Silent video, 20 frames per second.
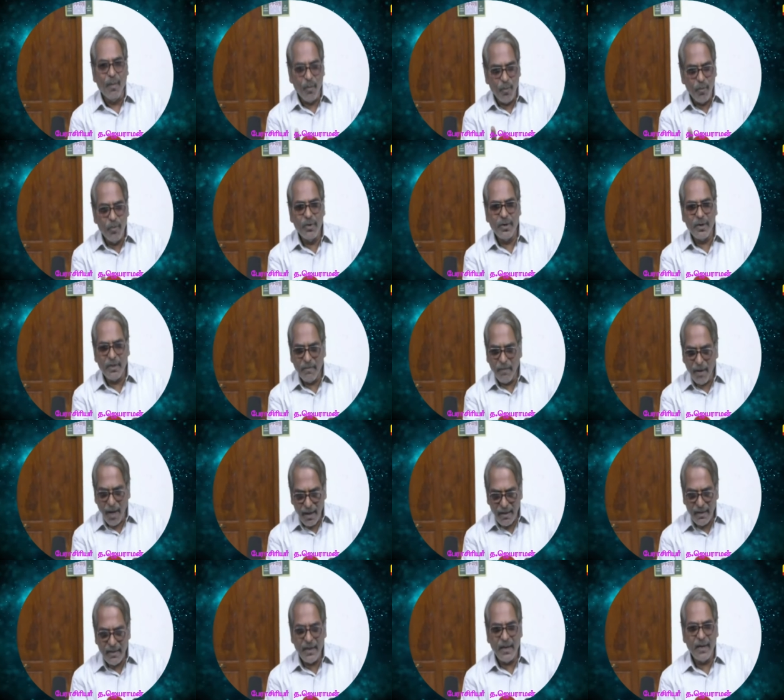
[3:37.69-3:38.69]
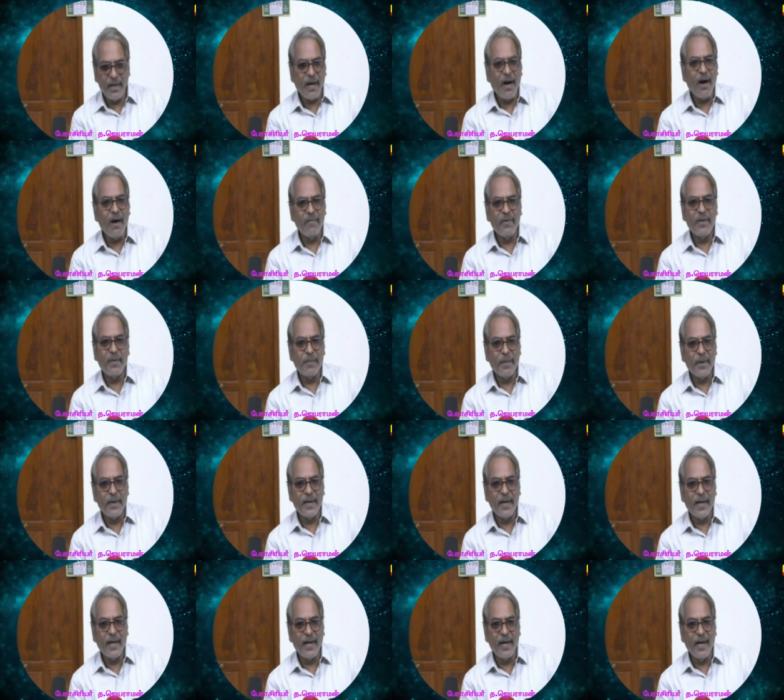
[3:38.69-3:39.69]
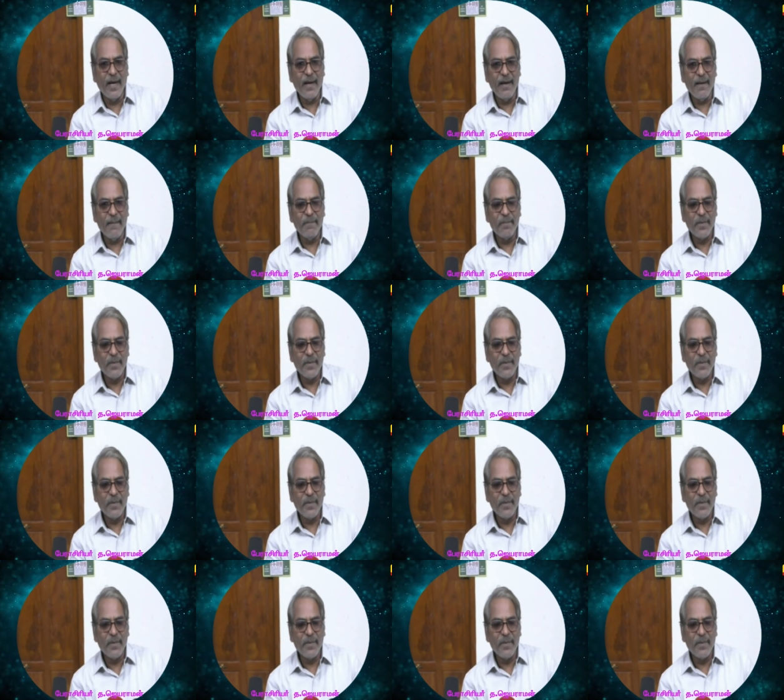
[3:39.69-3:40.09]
மூன்று பிளாக்குகள் காவிரி படுகையில்